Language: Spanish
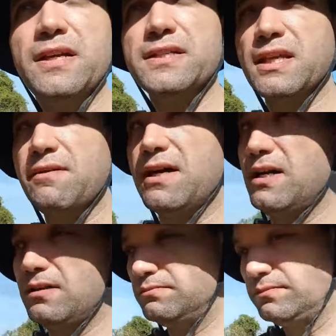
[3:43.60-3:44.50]

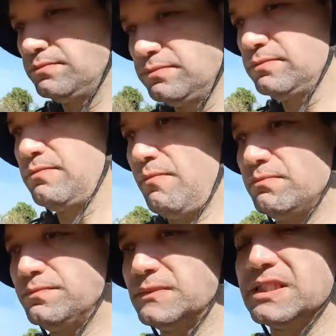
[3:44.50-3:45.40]
estaba,
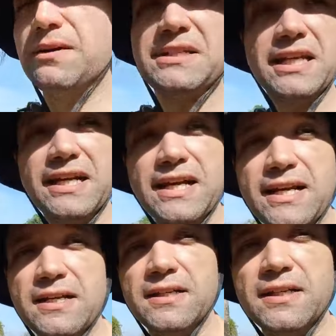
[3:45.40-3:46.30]
estaba sin
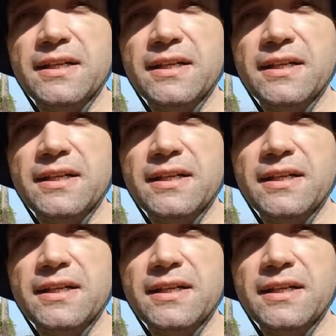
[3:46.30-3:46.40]
carga,